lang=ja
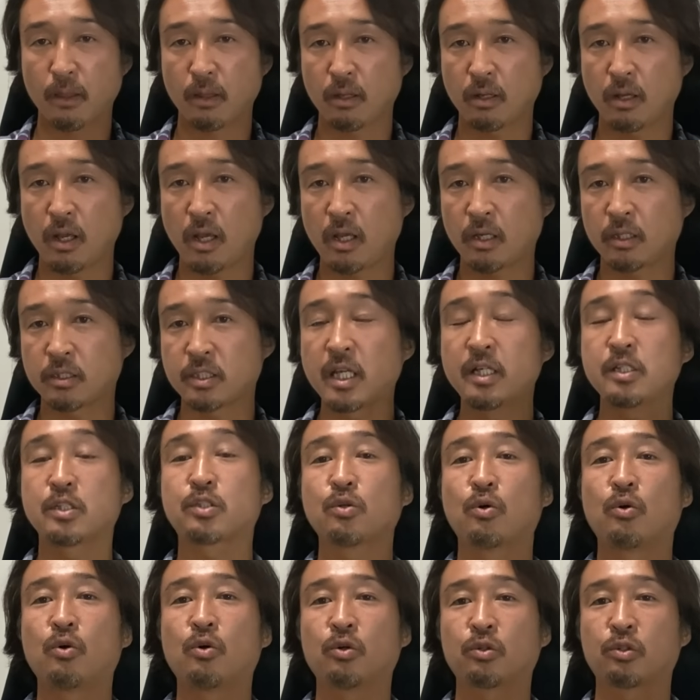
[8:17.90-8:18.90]
えー、戦
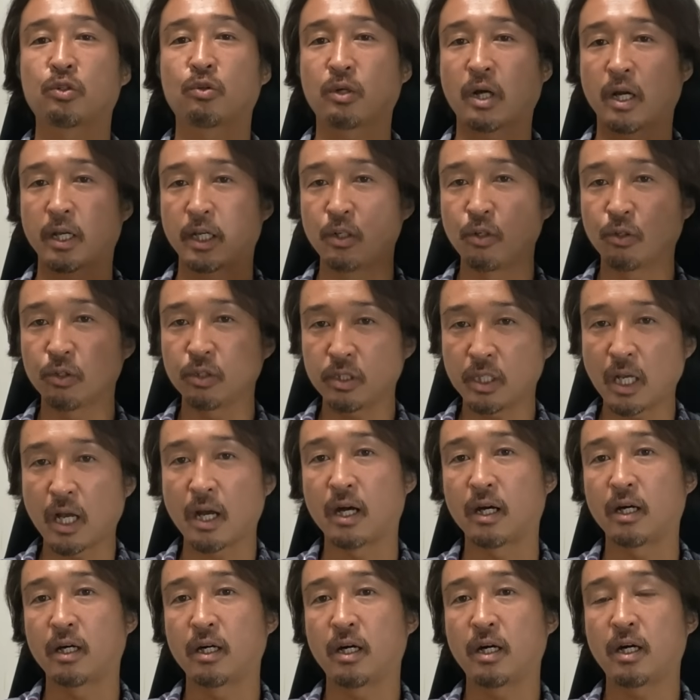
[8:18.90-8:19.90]
争とかいろん
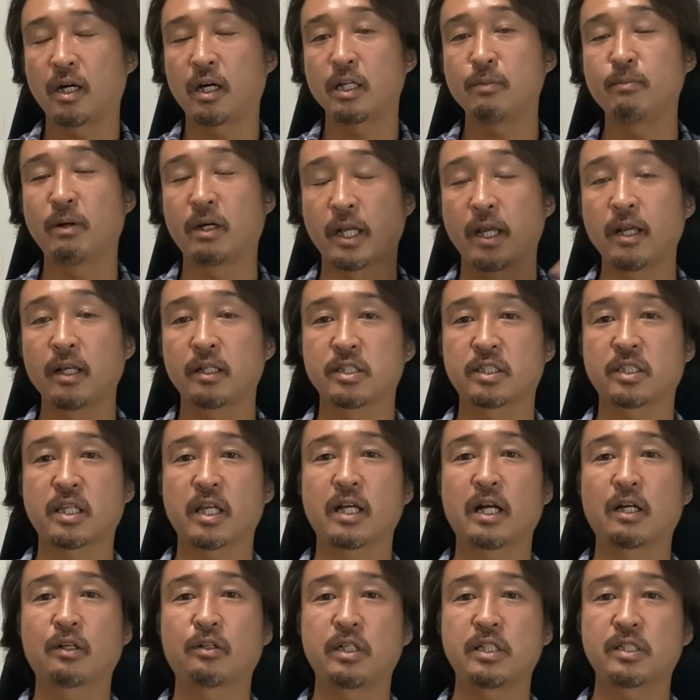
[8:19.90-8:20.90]
な、あ今ね、地
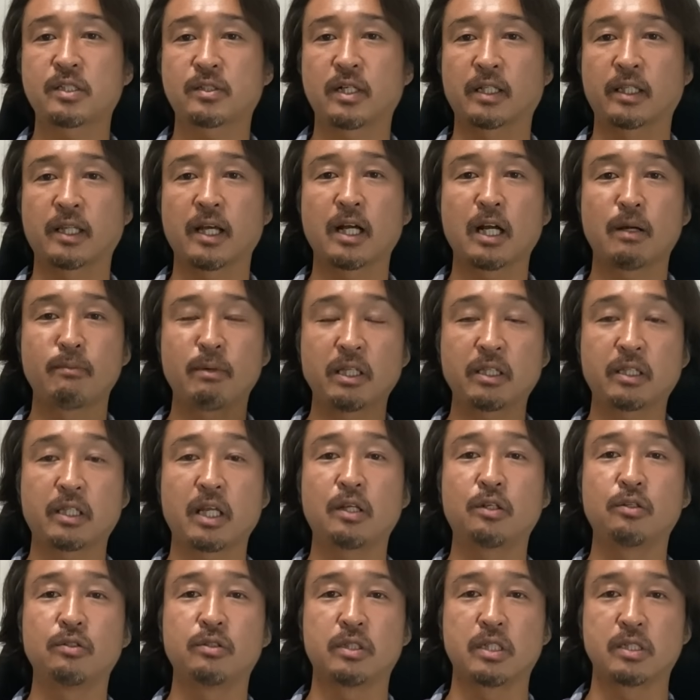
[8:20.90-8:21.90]
政学リスクが高まって
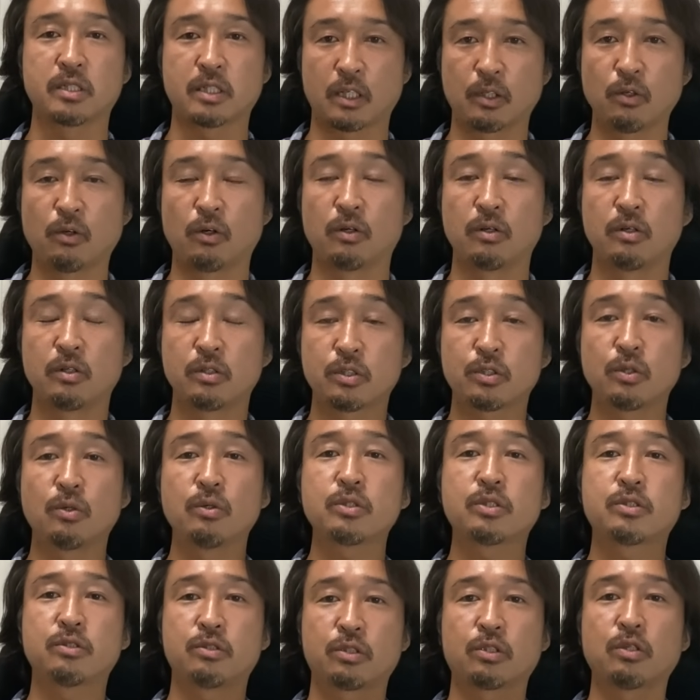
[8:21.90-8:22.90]
いるんですけど、そ
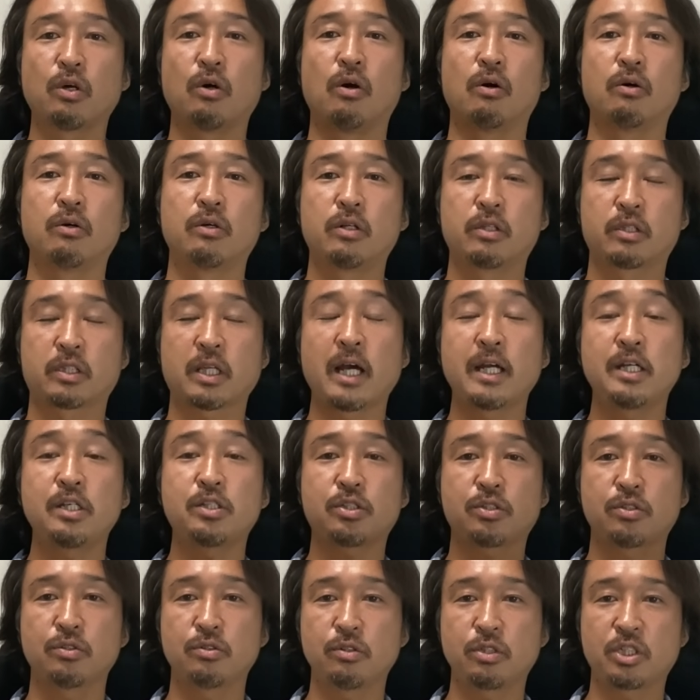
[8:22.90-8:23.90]
うすると大
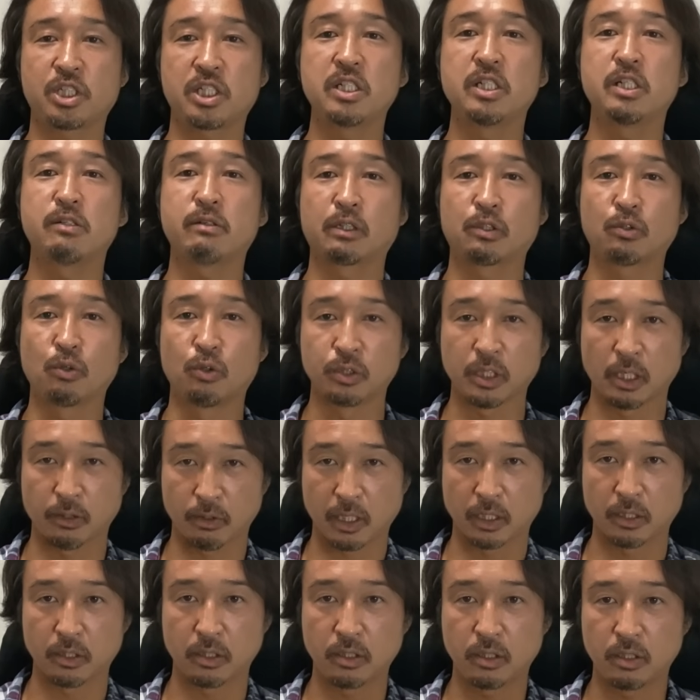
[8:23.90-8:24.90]
衆心理はどうなる
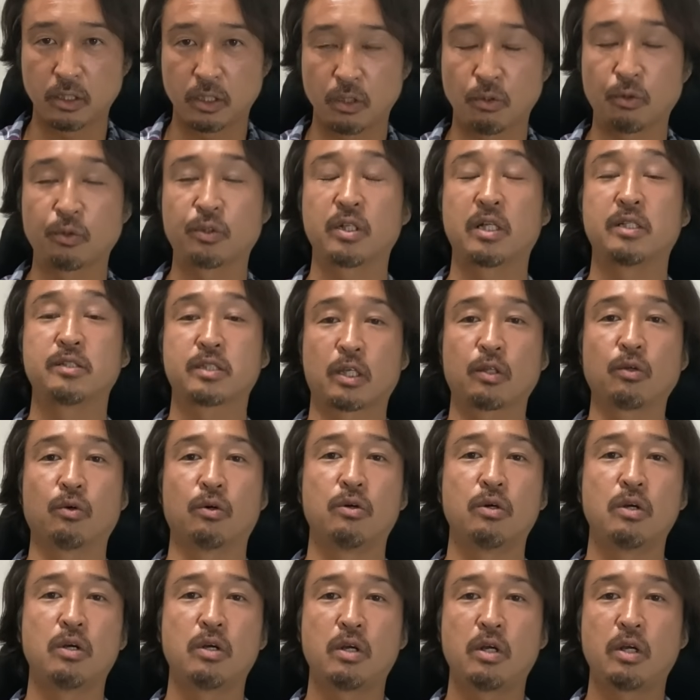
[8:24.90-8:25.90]
かっていうことなんですけ
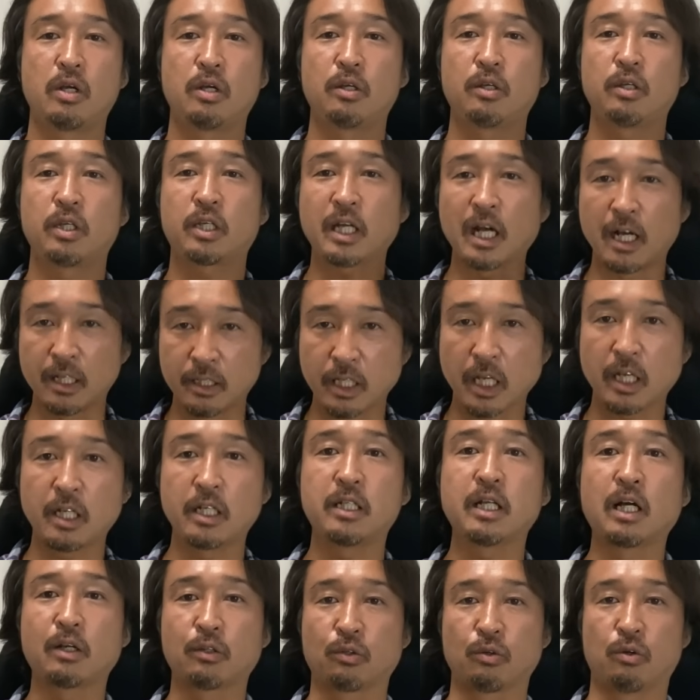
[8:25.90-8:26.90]
ど、悲観的
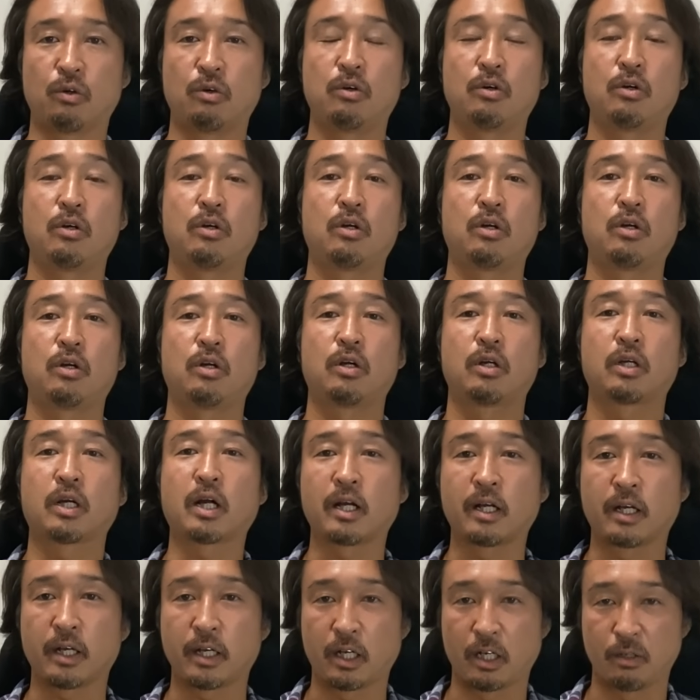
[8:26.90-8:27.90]
になると考
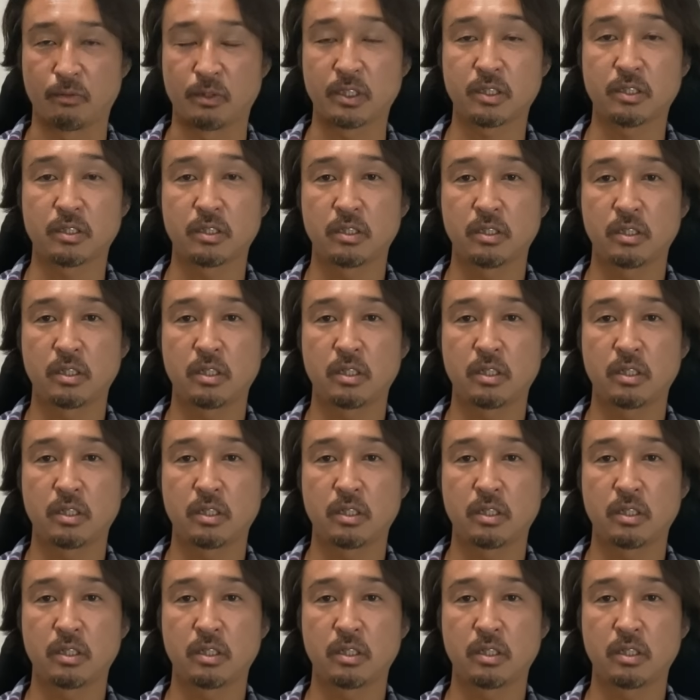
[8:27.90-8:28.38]
えられます。